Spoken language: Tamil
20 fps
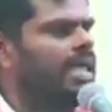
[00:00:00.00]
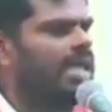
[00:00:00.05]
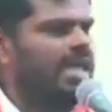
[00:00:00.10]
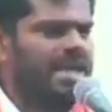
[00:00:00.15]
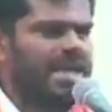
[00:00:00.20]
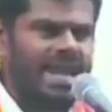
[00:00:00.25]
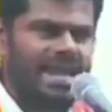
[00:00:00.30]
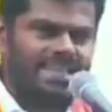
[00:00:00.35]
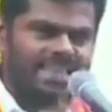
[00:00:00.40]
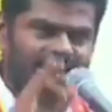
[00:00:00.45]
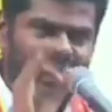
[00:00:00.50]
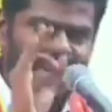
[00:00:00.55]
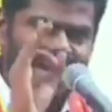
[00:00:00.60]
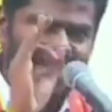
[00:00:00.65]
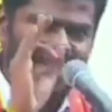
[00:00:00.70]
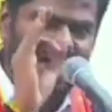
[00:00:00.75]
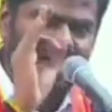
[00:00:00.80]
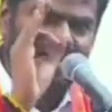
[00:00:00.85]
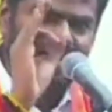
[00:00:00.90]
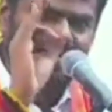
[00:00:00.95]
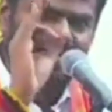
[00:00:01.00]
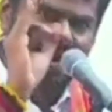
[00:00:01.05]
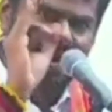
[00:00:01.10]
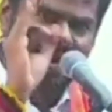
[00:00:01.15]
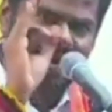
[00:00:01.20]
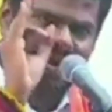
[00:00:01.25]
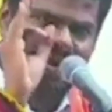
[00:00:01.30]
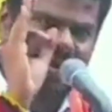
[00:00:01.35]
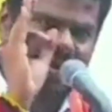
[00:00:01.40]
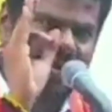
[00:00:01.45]
இனி அதிரடியாகத்தான்
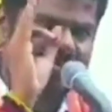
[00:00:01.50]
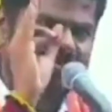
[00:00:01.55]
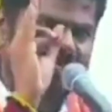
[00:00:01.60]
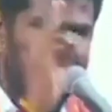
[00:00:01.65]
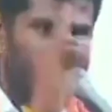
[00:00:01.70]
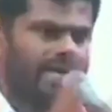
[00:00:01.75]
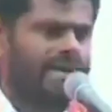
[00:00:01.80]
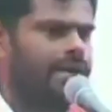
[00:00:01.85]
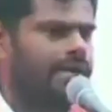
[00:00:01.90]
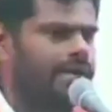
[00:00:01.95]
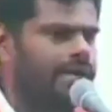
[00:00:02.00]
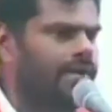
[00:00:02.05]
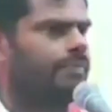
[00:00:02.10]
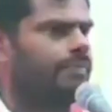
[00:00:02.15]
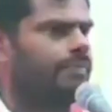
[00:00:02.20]
எங்கள் அரசியல் இருக்கும்